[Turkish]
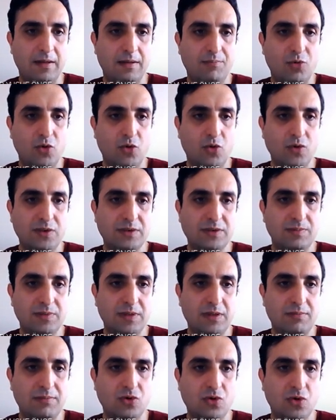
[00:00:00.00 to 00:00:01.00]
E, boyun
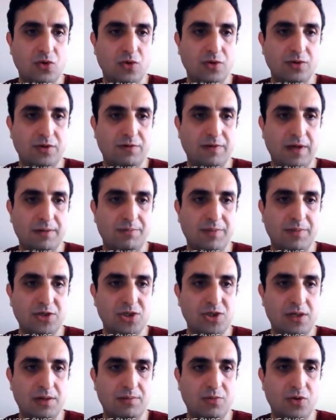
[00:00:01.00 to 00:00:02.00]
kısmında mitokondri var.
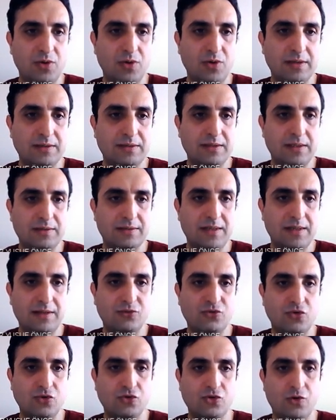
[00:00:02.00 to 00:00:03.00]
Baş ile boyun arasında
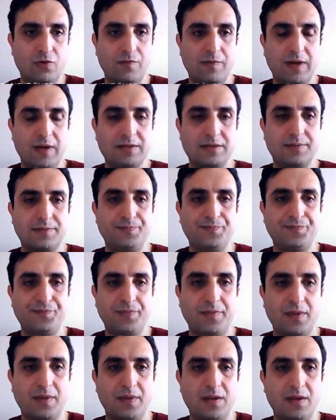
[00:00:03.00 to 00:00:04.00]
sentrozom var.
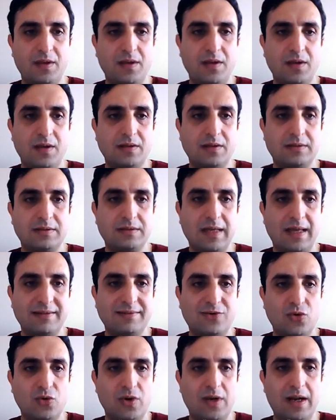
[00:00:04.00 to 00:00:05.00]

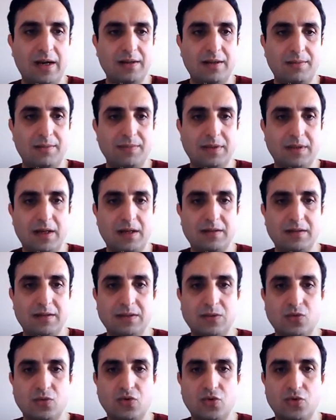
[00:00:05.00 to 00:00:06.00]
Sentriyollerden bir
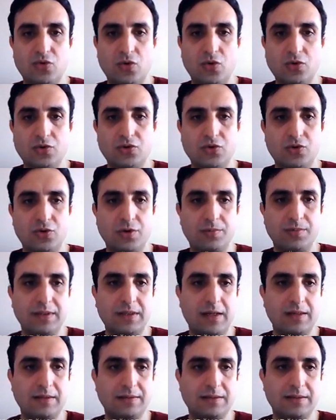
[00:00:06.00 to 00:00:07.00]
tanesi kuyruğu oluşturuyor, bir
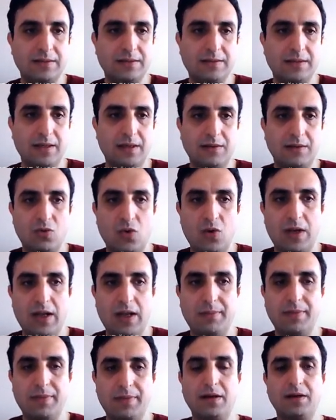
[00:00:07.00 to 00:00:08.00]
tanesi ise
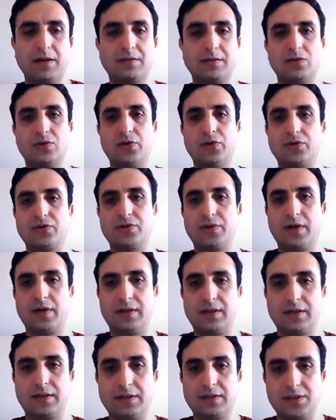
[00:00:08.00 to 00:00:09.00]
döllenmeye katılıyor
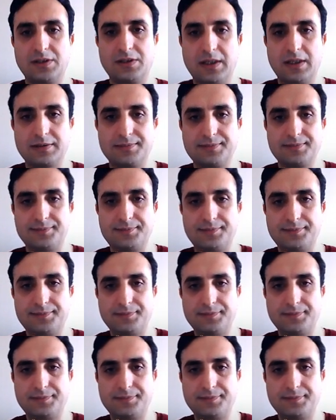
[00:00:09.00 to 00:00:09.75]
arkadaşlar.